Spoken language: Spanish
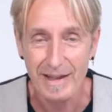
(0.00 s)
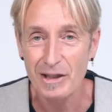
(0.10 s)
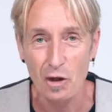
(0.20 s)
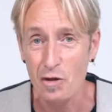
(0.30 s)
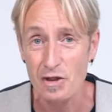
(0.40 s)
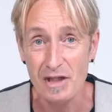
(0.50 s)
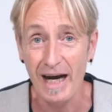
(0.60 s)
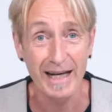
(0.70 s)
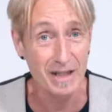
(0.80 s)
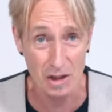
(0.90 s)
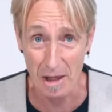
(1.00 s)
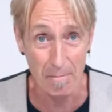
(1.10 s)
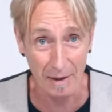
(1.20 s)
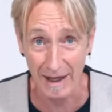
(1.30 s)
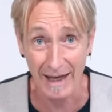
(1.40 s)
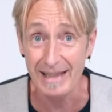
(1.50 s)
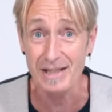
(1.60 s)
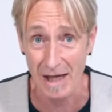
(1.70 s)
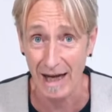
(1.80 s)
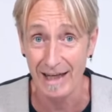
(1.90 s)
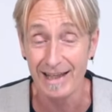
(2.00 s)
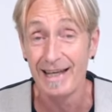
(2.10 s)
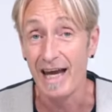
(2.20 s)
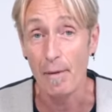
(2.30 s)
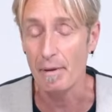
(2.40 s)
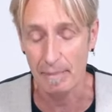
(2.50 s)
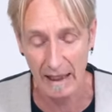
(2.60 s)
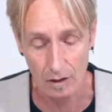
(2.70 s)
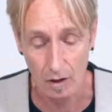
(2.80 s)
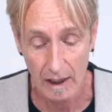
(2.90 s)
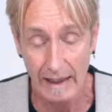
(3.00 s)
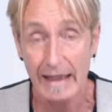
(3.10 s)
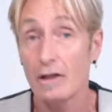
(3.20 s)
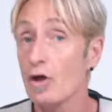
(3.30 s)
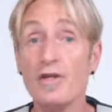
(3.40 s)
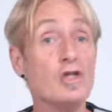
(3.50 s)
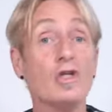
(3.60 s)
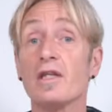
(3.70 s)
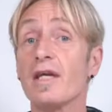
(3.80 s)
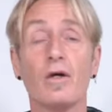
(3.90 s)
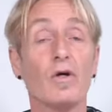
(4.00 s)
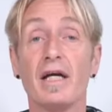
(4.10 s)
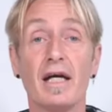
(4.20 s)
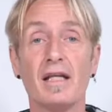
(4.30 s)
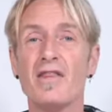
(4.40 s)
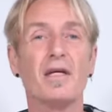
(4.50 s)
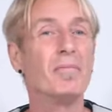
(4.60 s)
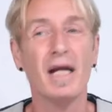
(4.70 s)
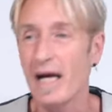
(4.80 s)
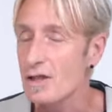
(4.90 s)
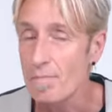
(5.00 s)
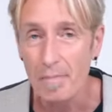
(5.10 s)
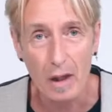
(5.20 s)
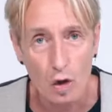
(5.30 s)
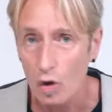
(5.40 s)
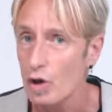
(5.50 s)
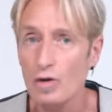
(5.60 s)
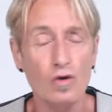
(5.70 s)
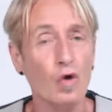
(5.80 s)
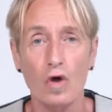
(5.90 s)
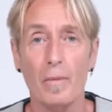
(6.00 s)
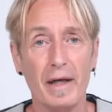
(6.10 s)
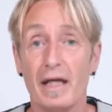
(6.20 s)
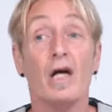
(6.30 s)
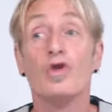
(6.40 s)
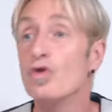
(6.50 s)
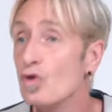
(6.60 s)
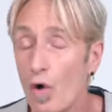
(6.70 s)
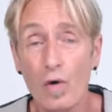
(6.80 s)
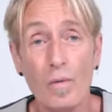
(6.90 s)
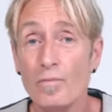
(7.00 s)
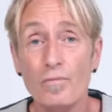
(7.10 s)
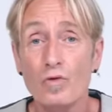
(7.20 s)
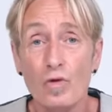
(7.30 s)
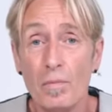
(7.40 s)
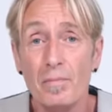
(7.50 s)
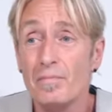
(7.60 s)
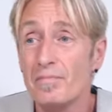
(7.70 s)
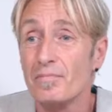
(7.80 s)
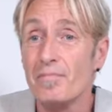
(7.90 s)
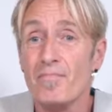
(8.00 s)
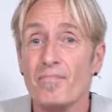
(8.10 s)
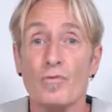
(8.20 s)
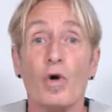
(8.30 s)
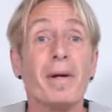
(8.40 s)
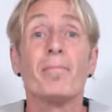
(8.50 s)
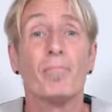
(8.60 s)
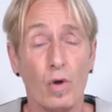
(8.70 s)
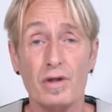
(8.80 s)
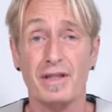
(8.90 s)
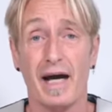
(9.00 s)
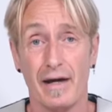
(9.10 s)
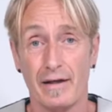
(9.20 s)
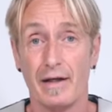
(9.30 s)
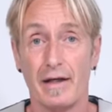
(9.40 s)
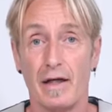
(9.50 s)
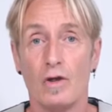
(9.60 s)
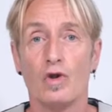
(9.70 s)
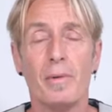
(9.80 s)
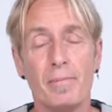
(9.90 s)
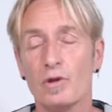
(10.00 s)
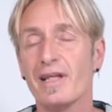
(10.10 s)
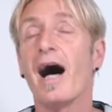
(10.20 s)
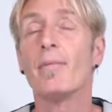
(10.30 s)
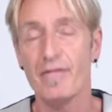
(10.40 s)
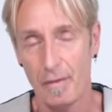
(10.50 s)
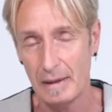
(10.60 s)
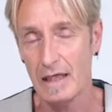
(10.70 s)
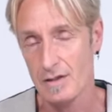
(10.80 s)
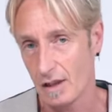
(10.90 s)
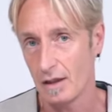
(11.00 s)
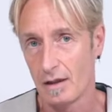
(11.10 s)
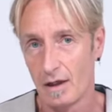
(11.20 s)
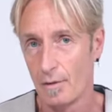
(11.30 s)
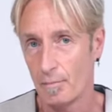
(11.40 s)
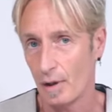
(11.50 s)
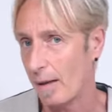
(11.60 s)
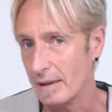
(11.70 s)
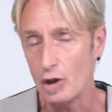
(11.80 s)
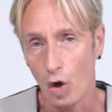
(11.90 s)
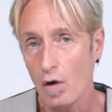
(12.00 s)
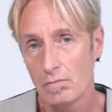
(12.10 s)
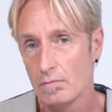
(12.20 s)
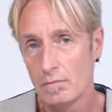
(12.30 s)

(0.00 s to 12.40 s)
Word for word: Entonces ya siempre hay sal en mi plato. Entonces eh, tengo que decir, mira, es mejor no comer. No, no, no me importa. No me importa. A mi familia sí, pero a mí no.